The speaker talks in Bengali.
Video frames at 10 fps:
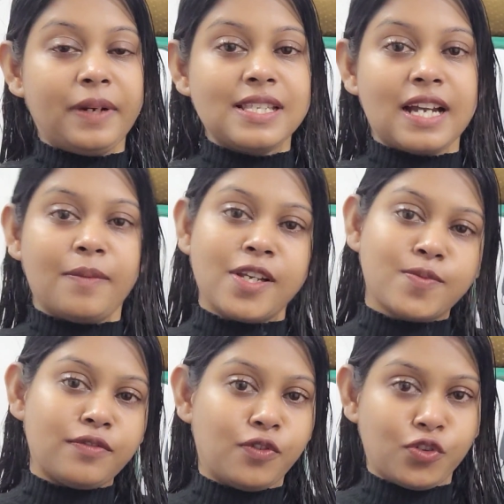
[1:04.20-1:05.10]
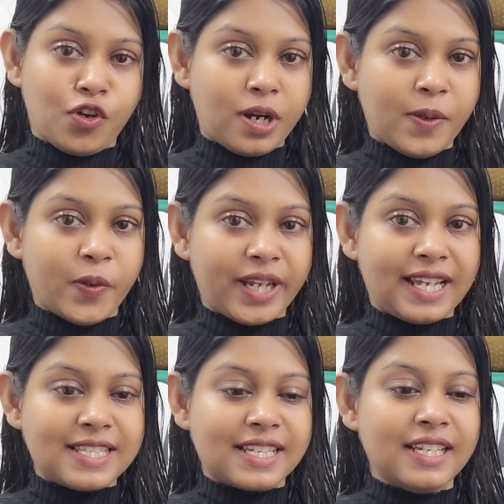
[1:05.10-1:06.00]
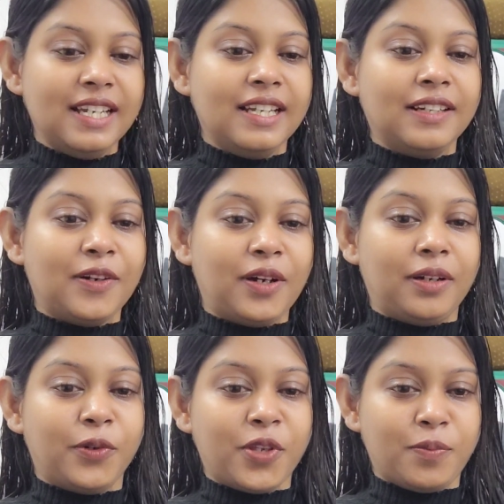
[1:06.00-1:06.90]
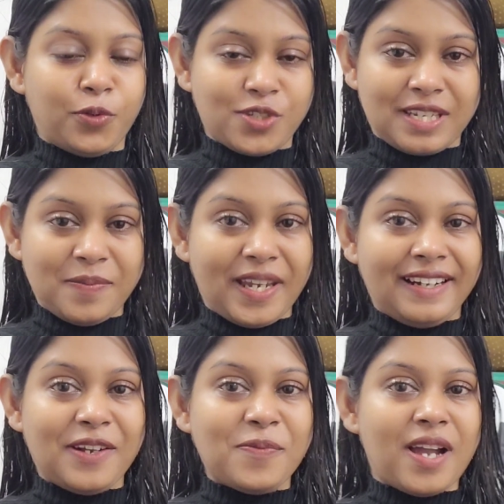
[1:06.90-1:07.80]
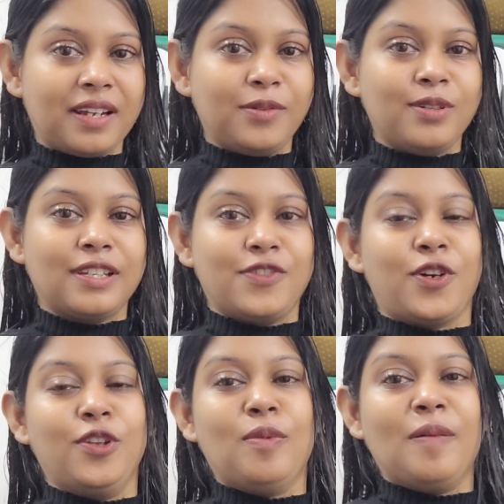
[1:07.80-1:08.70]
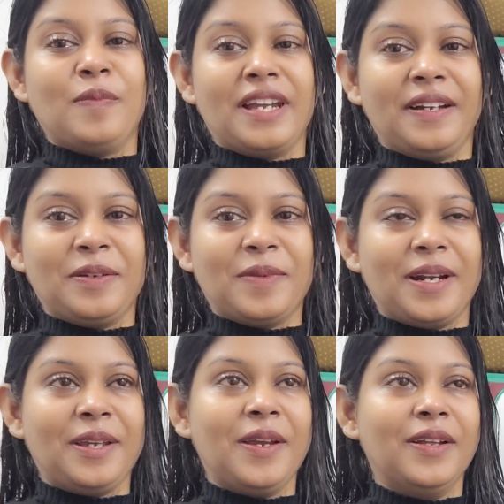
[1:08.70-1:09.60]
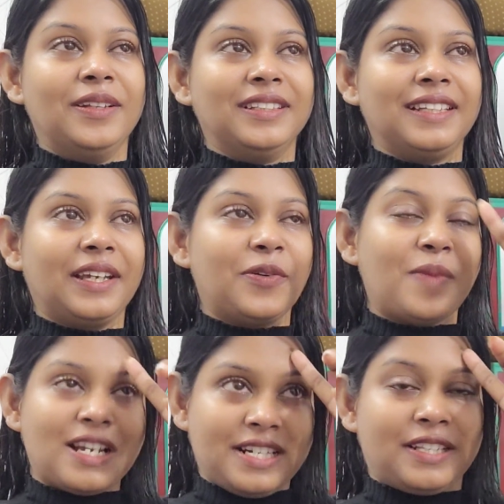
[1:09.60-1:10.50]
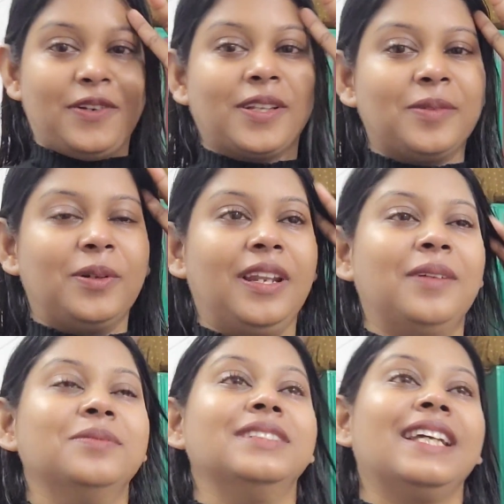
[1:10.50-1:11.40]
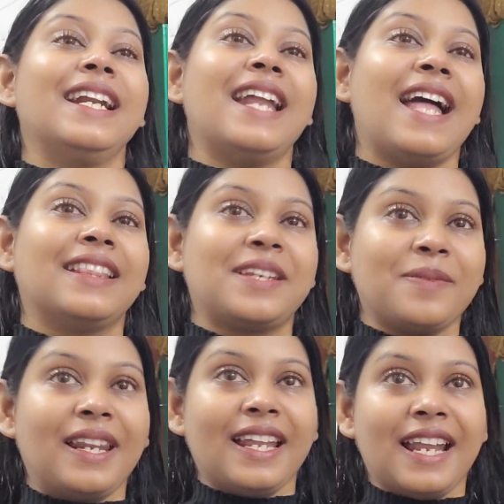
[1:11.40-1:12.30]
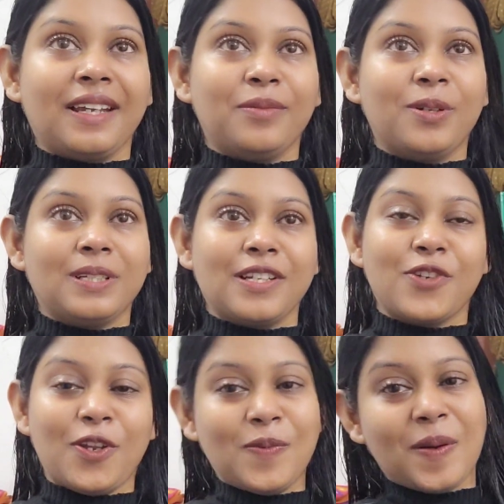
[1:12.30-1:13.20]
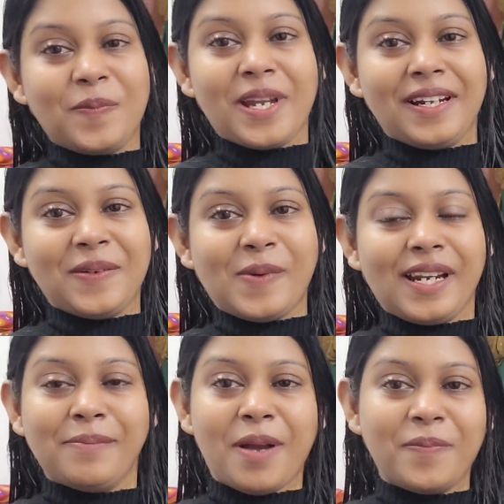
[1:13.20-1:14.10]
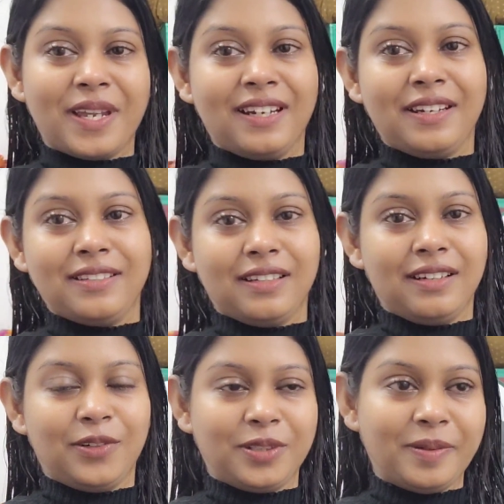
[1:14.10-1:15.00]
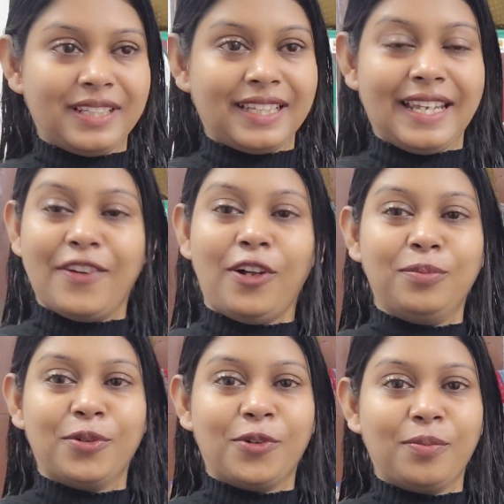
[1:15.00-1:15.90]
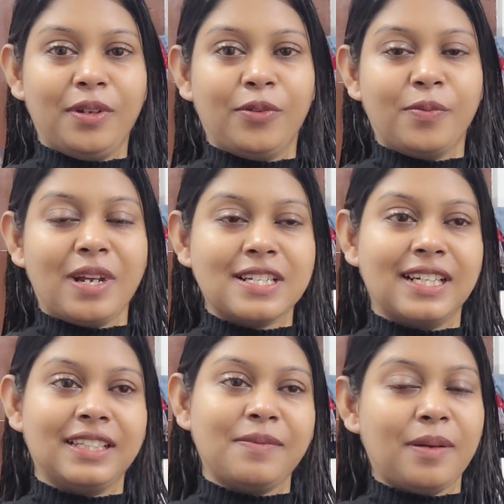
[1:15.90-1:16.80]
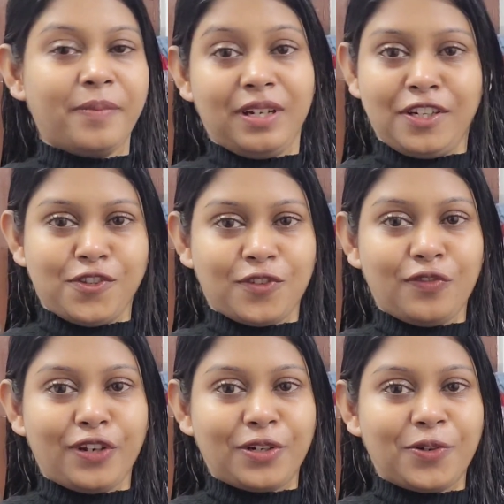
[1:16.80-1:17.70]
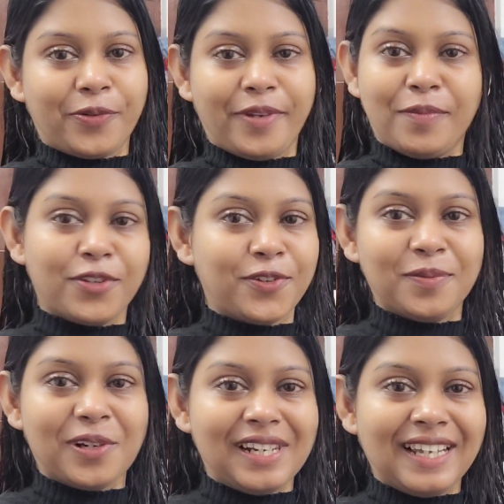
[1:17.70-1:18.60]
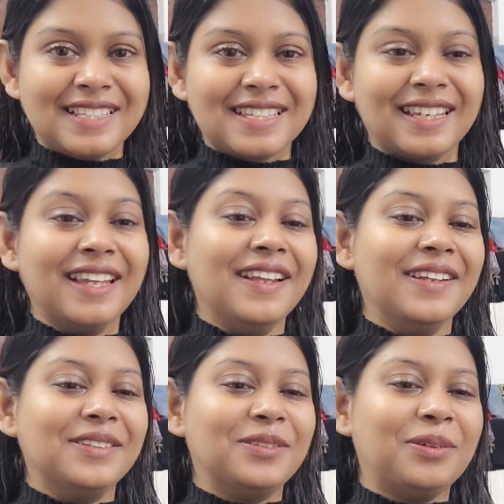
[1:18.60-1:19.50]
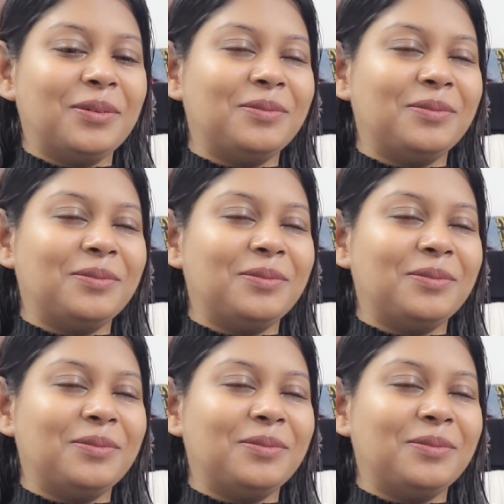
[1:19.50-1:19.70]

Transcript: প্রায় চার পাঁচবার ফোন করা হয়ে গেছে ওই পুচকি মেয়েটা ওর মাকে বলছে চলো মাম্পি আন্টির বাড়ি দিয়ে ওর মার সাথে কথা বললাম দিয়ে রাত্রিবেলায় নাকি বলছে যে চলো মাম্পি আন্টির বাড়ির মাম্পি আন্টির ওদের বাড়িতে গিয়ে গল্প করবে ওর মার সাথে আর মাম্পি আন্টির জন্য ওয়েট করবে আমি তো কলে আছি তো